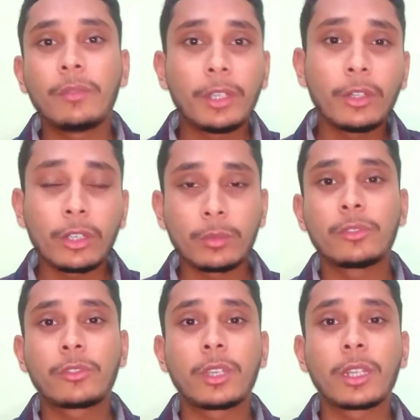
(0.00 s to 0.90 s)
वीडियो
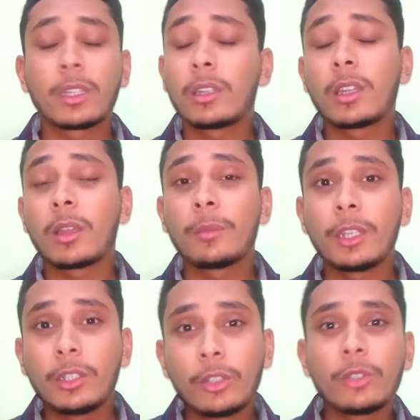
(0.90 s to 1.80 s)
रिमूव कर अपना
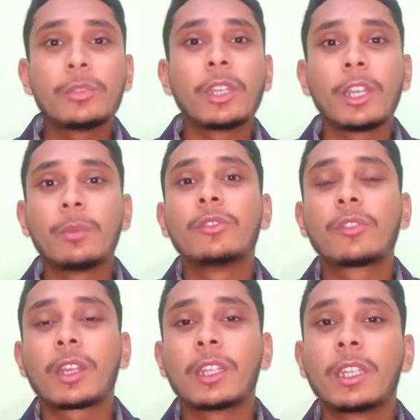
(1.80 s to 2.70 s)
यूट्यूब जो है रिमूव
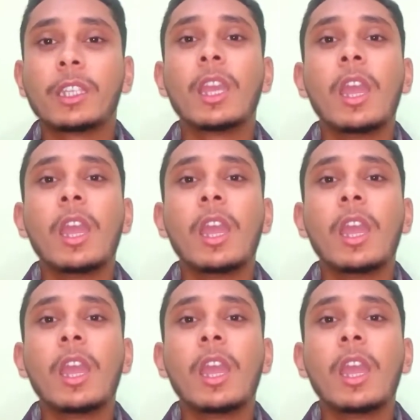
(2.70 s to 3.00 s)
कर देगी